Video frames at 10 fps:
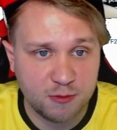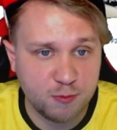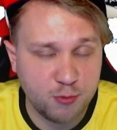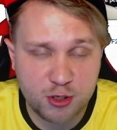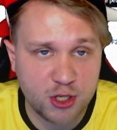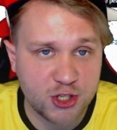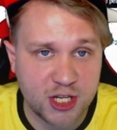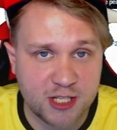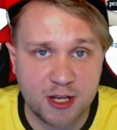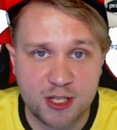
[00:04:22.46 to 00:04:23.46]
Будет
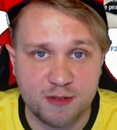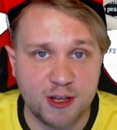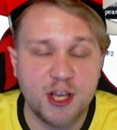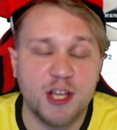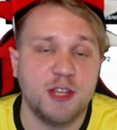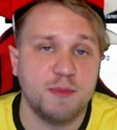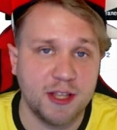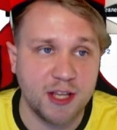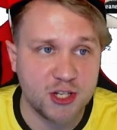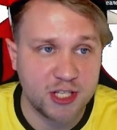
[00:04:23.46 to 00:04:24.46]
держаться 1-2 дня, и ты
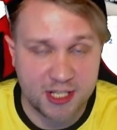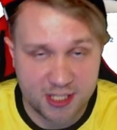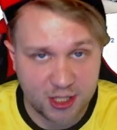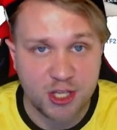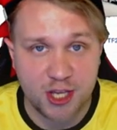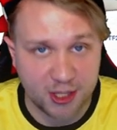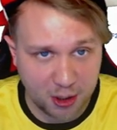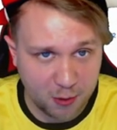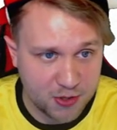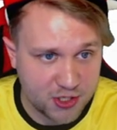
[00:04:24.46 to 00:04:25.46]
продашь. Это если ты не
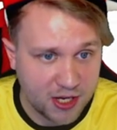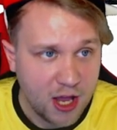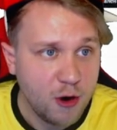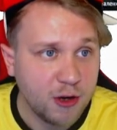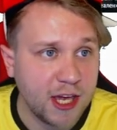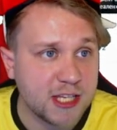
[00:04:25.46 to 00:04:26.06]
торопишься. Окей,